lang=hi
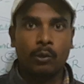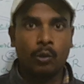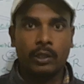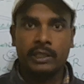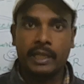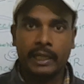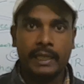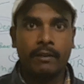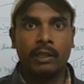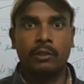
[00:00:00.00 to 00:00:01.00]
आप लोग नोटिस देख
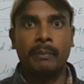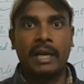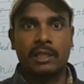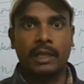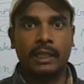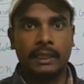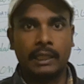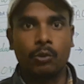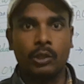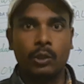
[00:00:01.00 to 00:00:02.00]
लिए होंगे तो मैं आशा
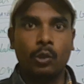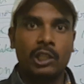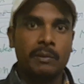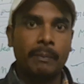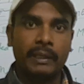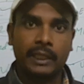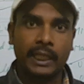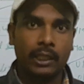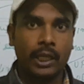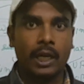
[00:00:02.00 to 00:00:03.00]
करता हूँ कि नोटिस में
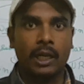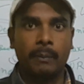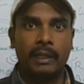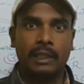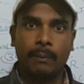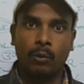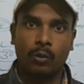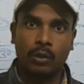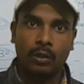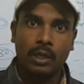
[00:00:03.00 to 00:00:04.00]
बताया गया हर बात आप
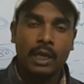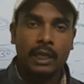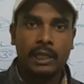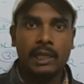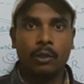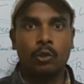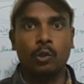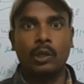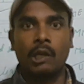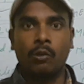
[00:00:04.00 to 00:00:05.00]
लोगों को क्लियर हो
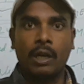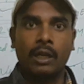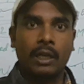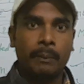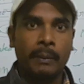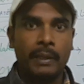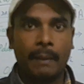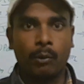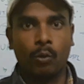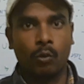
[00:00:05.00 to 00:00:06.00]
चुका होगा अगर अभी भी
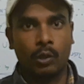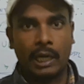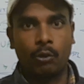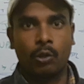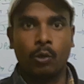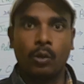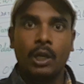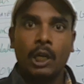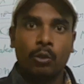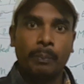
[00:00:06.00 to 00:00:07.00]
आप लोगों को डाउट हो
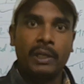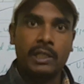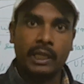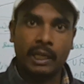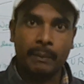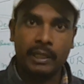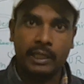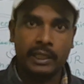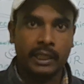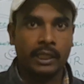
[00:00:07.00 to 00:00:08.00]
तो प्लीज एक कमेंट
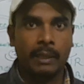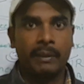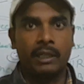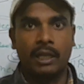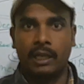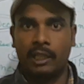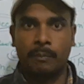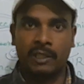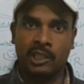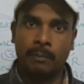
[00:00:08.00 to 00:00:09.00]
कीजिएगा कमेंट का हंड्रेड
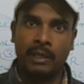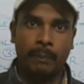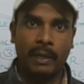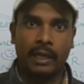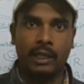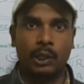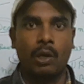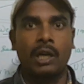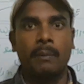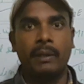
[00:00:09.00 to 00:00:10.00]
परसेंट मैं रिप्लाई
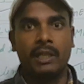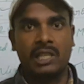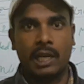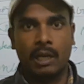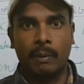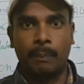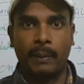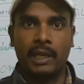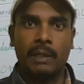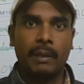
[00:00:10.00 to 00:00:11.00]
करता हूँ अगर मेरे चैनल पर
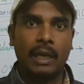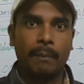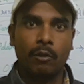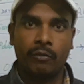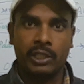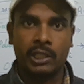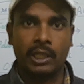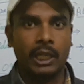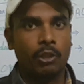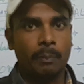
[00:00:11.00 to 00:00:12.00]
पहली बार आप लोग विजिट
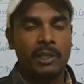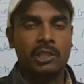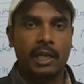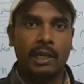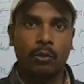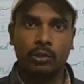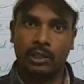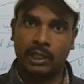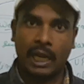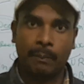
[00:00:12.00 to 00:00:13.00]
करें तो प्लीज चैनल को
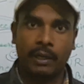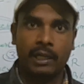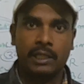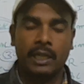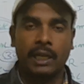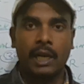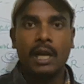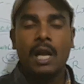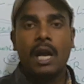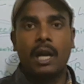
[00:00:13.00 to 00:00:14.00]
सब्सक्राइब कर लीजिएगा
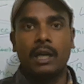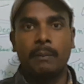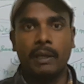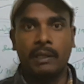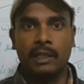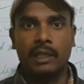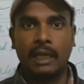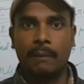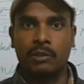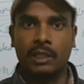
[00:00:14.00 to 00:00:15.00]
अगर मेरे
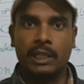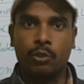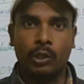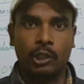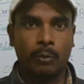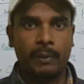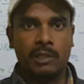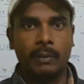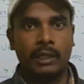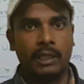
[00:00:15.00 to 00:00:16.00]
टेलीग्राम से नहीं जुड़े हैं तो
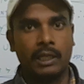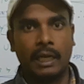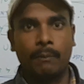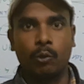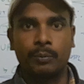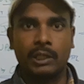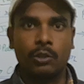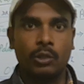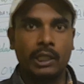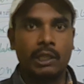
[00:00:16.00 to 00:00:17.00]
प्लीज मेरे टेलीग्राम ग्रुप से
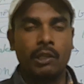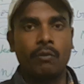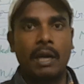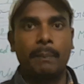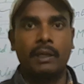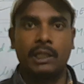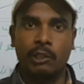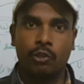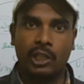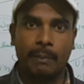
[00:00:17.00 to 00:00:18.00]
जुड़िए क्योंकि वहां पर
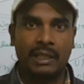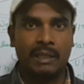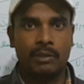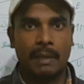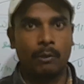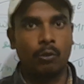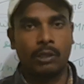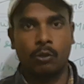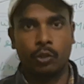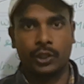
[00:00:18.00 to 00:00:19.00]
क्यूज के माध्यम से आप लोगों
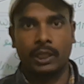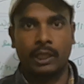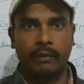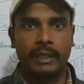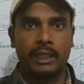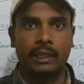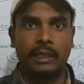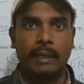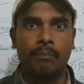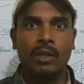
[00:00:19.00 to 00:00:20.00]
के क्वेश्चन करवाए
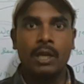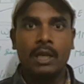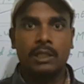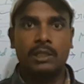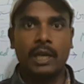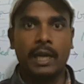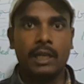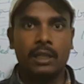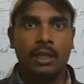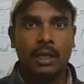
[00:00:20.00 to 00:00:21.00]
जाते हैं
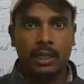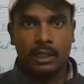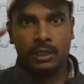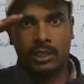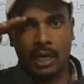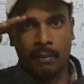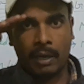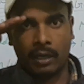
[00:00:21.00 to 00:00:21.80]
जय हिंद जय